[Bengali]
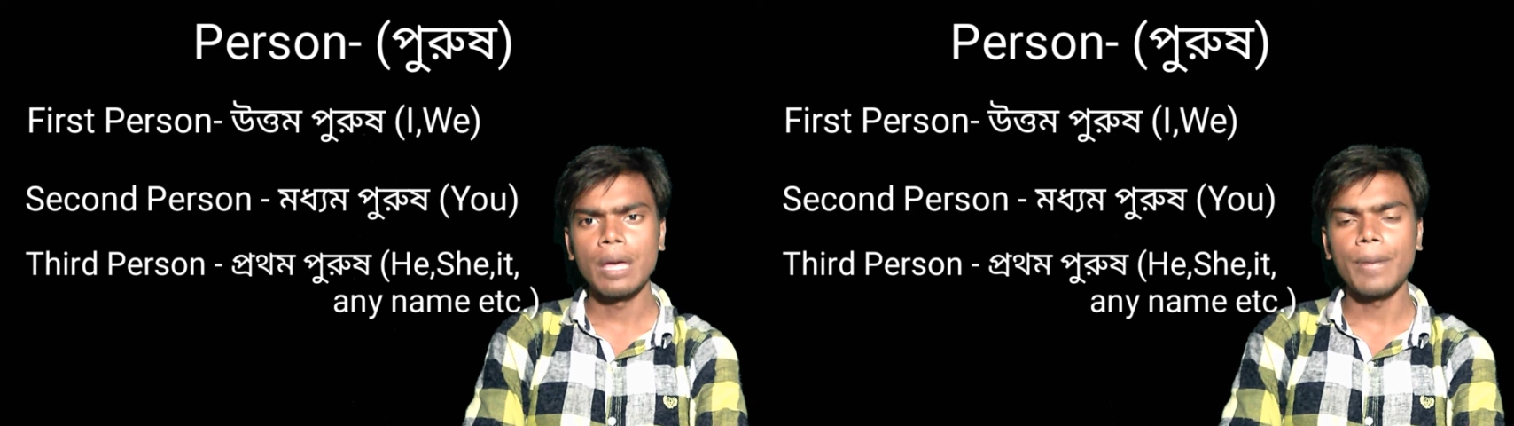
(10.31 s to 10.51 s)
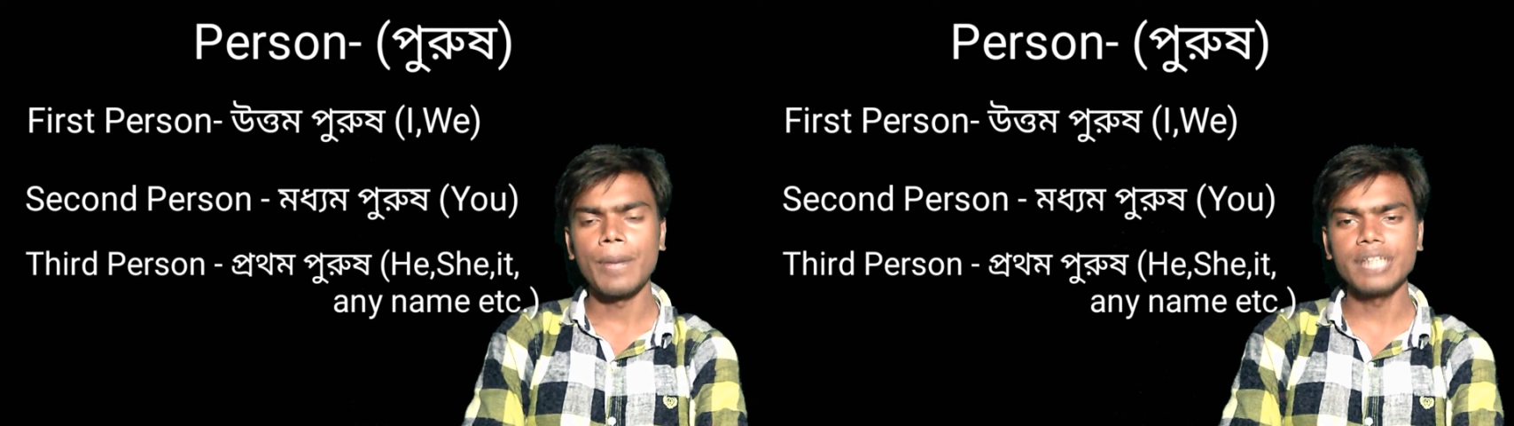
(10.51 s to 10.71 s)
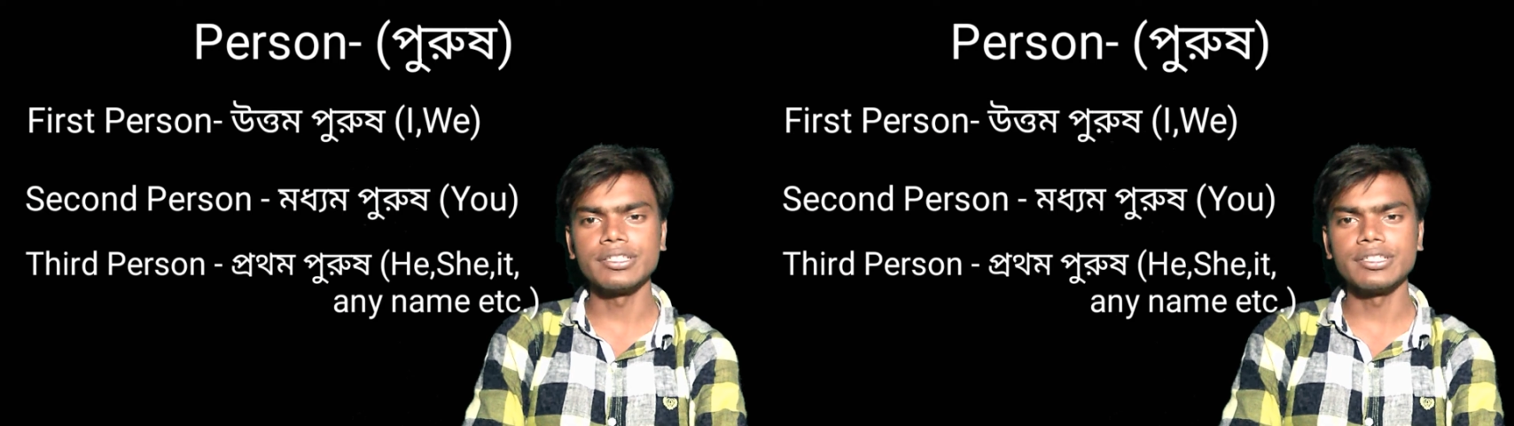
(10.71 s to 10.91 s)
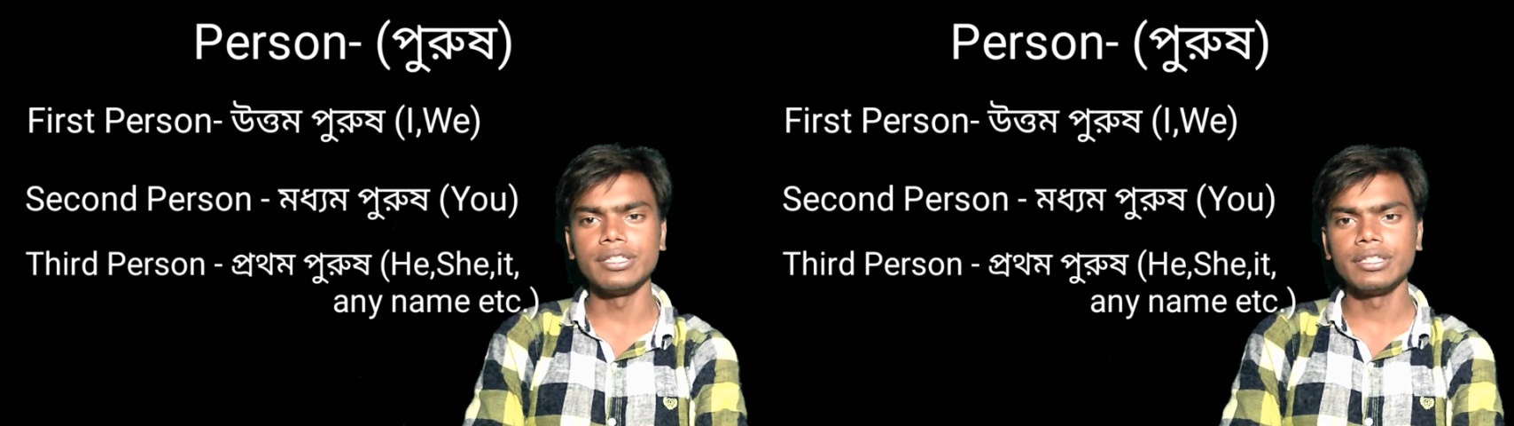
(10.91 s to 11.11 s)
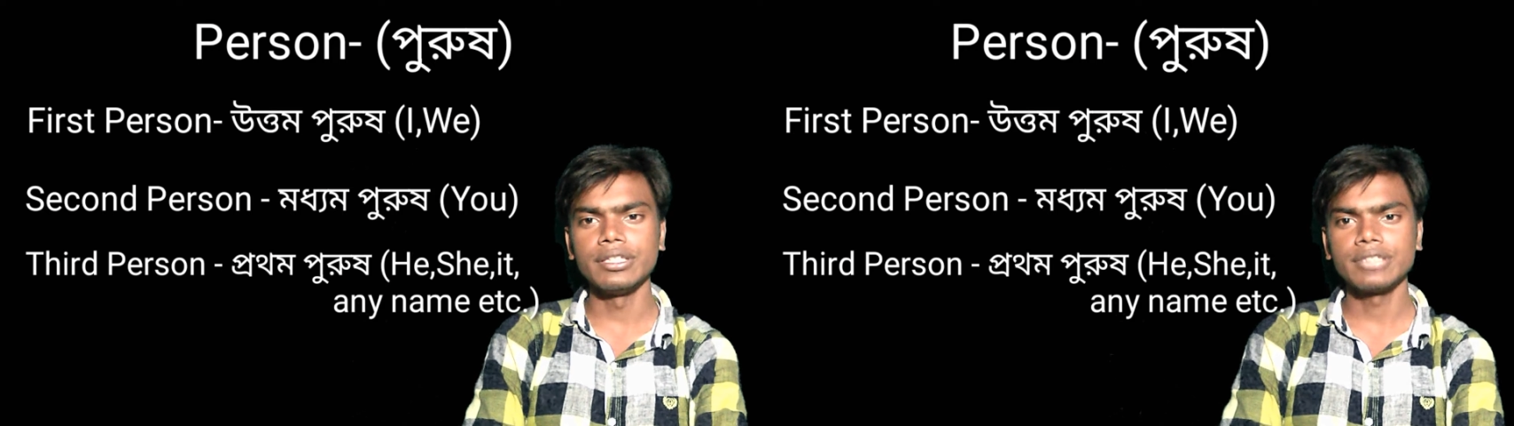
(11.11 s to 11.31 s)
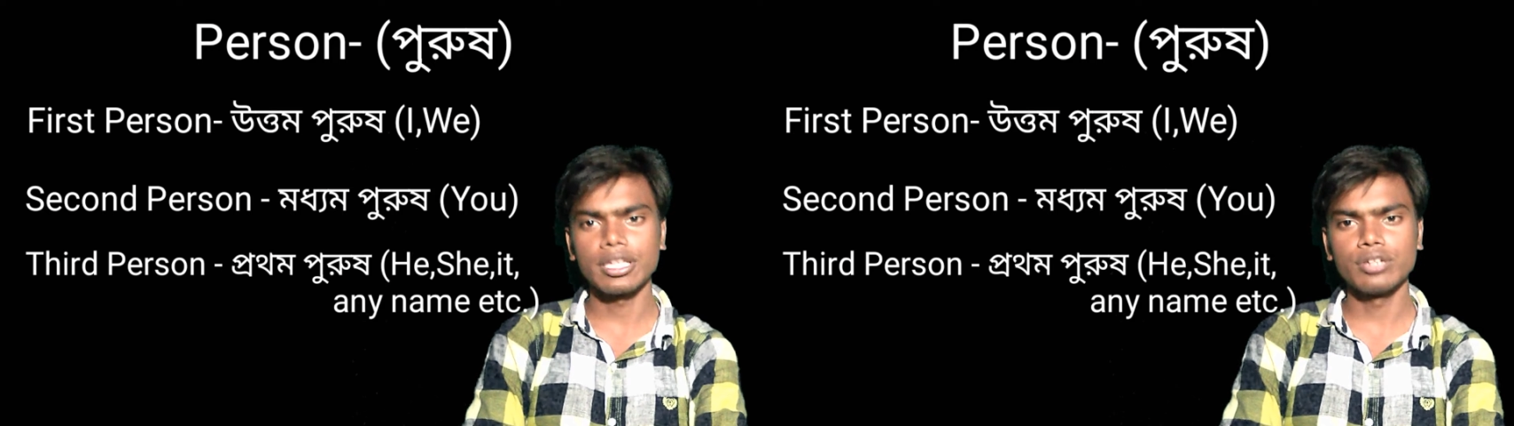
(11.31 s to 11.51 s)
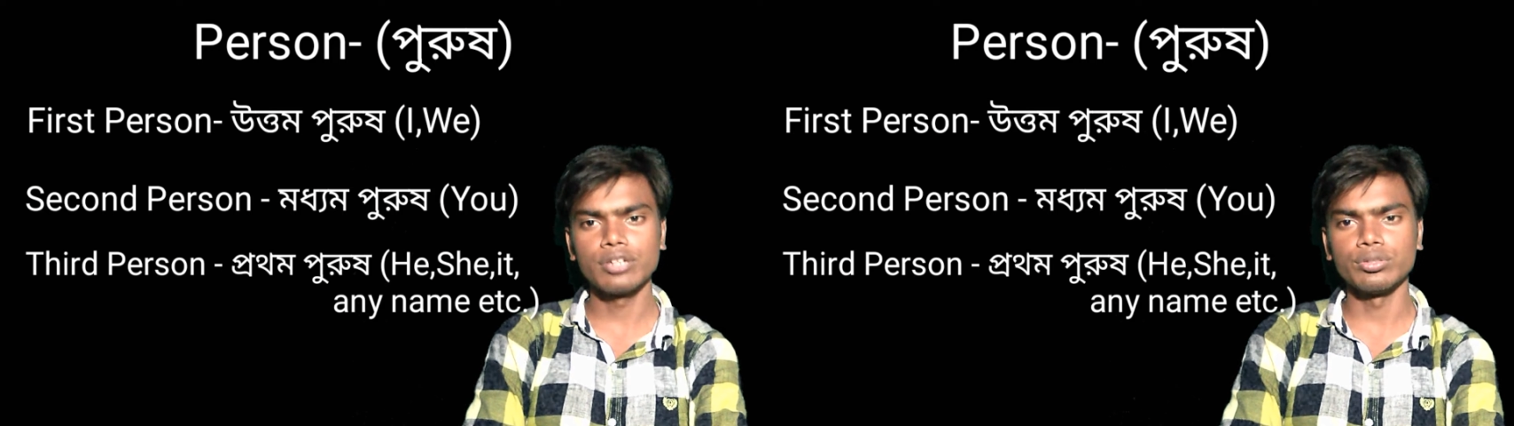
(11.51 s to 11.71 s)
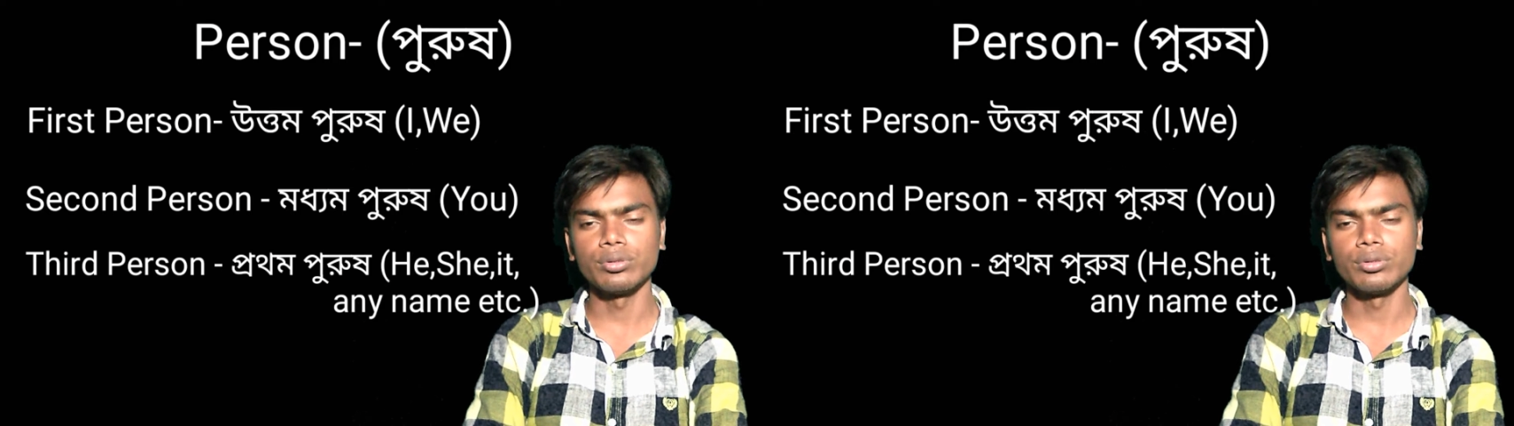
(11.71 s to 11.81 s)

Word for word: পার্সন সাধারণত